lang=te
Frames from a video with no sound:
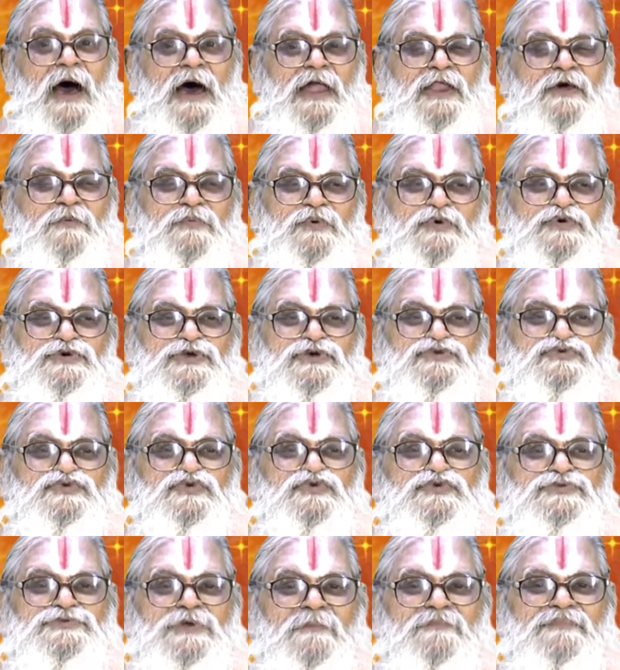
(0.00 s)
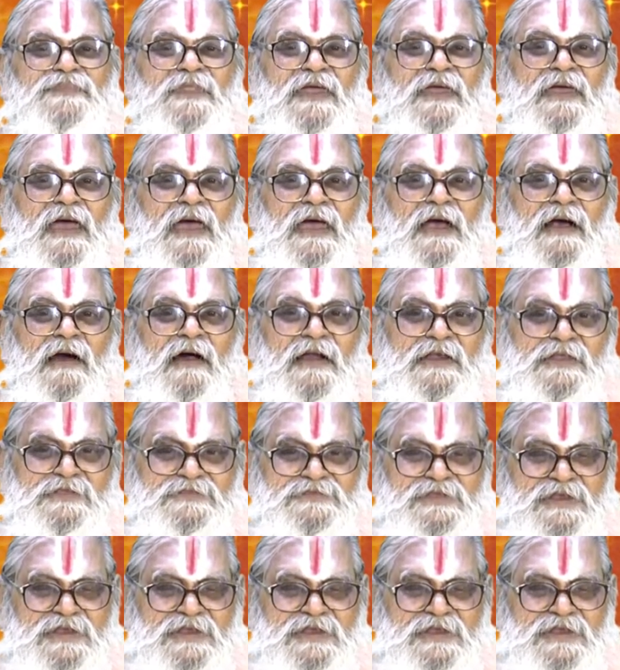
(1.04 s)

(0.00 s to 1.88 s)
అని పురుష సూక్తం కాబట్టి